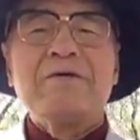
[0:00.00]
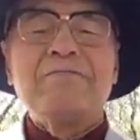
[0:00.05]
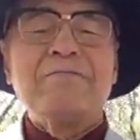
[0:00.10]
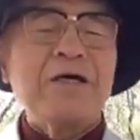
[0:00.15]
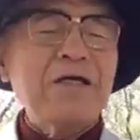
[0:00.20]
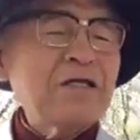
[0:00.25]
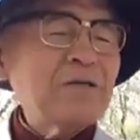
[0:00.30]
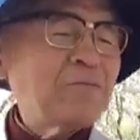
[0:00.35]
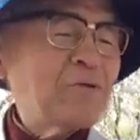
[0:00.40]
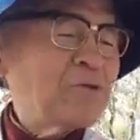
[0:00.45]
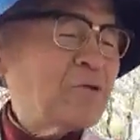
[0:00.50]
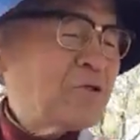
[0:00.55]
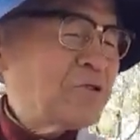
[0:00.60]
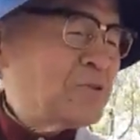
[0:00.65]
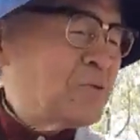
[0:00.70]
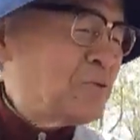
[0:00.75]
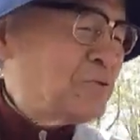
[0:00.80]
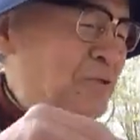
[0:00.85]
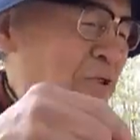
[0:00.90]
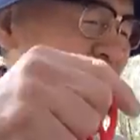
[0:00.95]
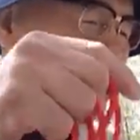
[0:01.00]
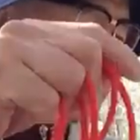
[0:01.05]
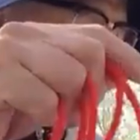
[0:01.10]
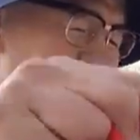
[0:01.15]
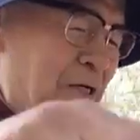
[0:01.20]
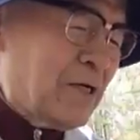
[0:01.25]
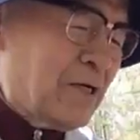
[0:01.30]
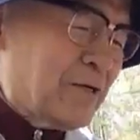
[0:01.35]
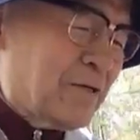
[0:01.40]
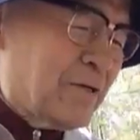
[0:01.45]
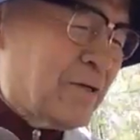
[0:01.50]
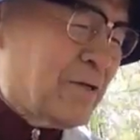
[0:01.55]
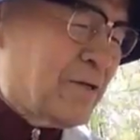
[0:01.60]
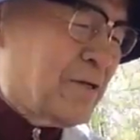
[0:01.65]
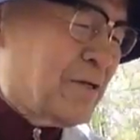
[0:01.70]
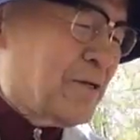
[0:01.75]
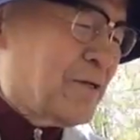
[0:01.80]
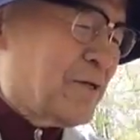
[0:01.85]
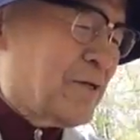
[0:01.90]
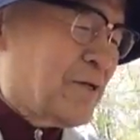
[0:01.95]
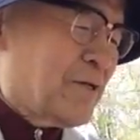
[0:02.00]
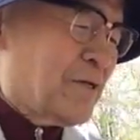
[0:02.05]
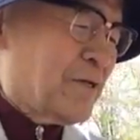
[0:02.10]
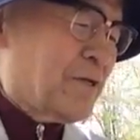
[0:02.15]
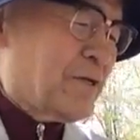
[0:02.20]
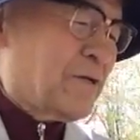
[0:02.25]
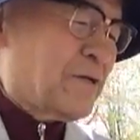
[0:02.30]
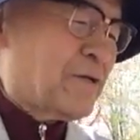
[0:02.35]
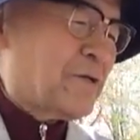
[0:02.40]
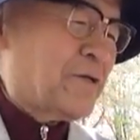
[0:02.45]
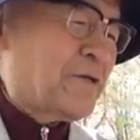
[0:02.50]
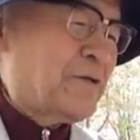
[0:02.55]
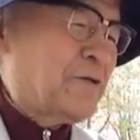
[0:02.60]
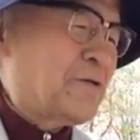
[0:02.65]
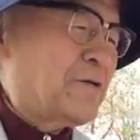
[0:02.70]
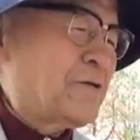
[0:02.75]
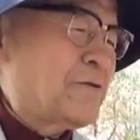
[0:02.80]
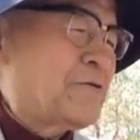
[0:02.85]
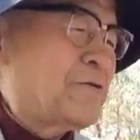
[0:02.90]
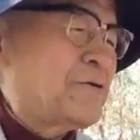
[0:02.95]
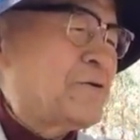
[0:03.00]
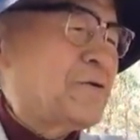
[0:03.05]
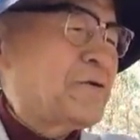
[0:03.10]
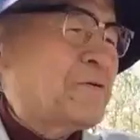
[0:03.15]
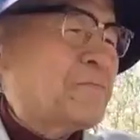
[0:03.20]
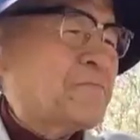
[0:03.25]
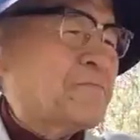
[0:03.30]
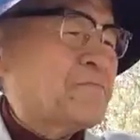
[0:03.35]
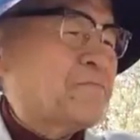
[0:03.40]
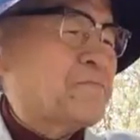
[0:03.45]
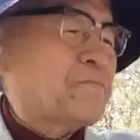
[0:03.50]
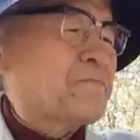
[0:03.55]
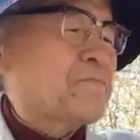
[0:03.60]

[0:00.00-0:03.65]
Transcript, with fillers: 巻き戻しといえば、えー